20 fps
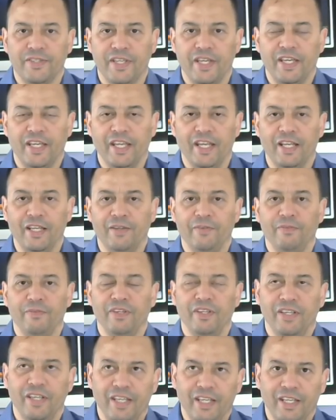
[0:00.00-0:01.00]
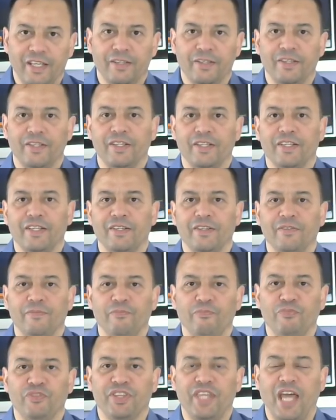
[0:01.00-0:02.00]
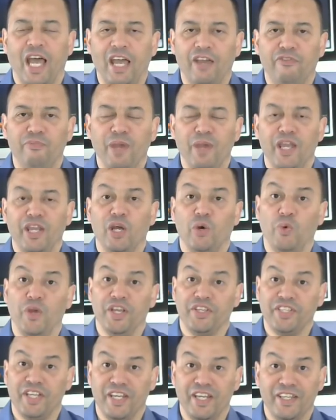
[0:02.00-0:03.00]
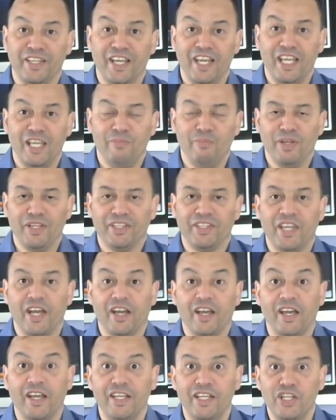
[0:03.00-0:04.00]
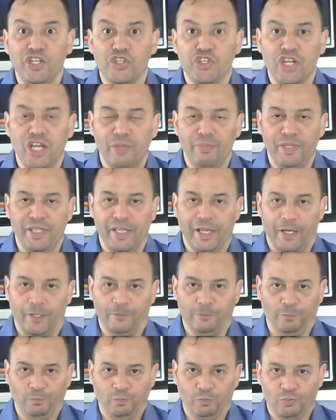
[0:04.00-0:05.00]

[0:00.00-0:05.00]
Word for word: رسائل لي آه، ضعف معنويات انا دائما الطاقه الايجابيه